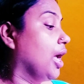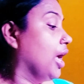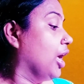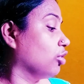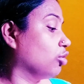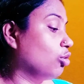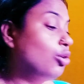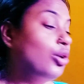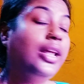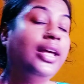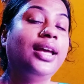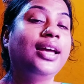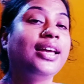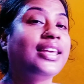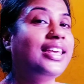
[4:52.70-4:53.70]
তো হলে
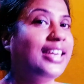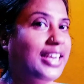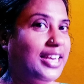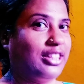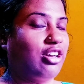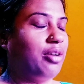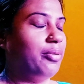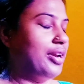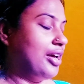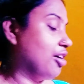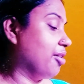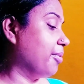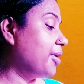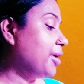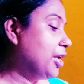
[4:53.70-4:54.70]
কি খেতে হবে না
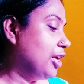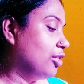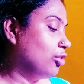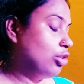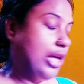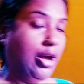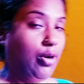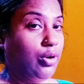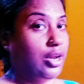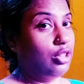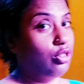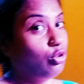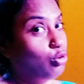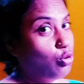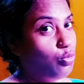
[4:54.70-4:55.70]
হবে তো হ্যাঁ ওটা কিন্তু
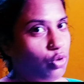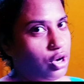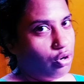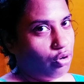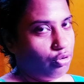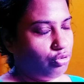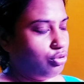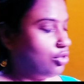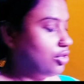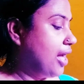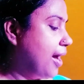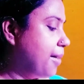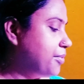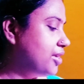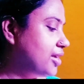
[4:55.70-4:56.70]
খুব মহা ঔষধ
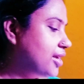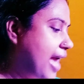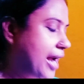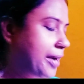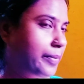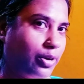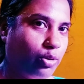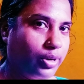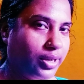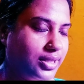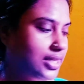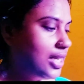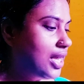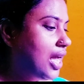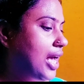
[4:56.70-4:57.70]
আমি একবার করেছি
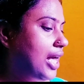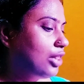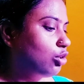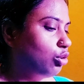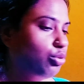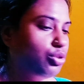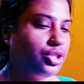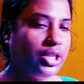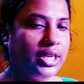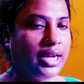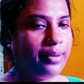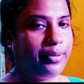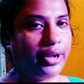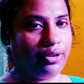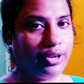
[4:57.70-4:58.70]
তো নুন চিনি খাবো
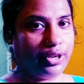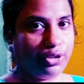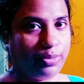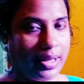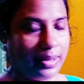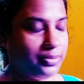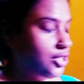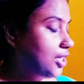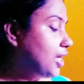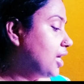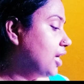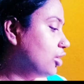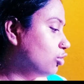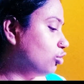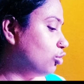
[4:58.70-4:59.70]
এখন একটু খাচ্ছি
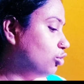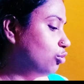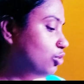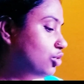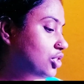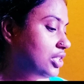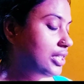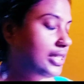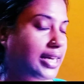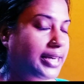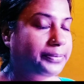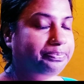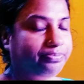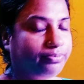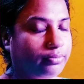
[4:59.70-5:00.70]
তো নুন চিনিটা
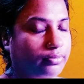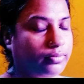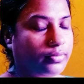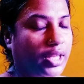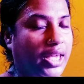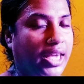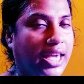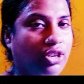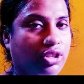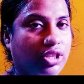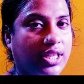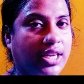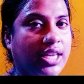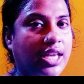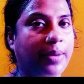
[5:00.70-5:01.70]
খেয়ে যদি
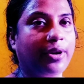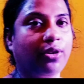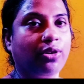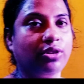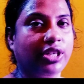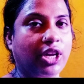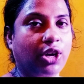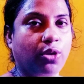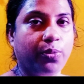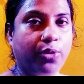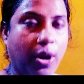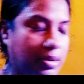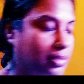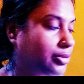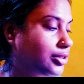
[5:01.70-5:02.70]
দেখি আমার কোনো সেরকম
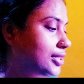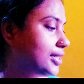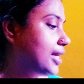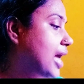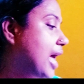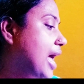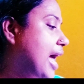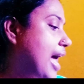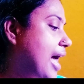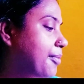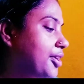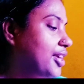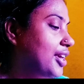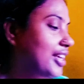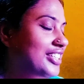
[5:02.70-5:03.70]
প্রবলেম হচ্ছে আমি
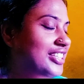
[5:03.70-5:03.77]
চা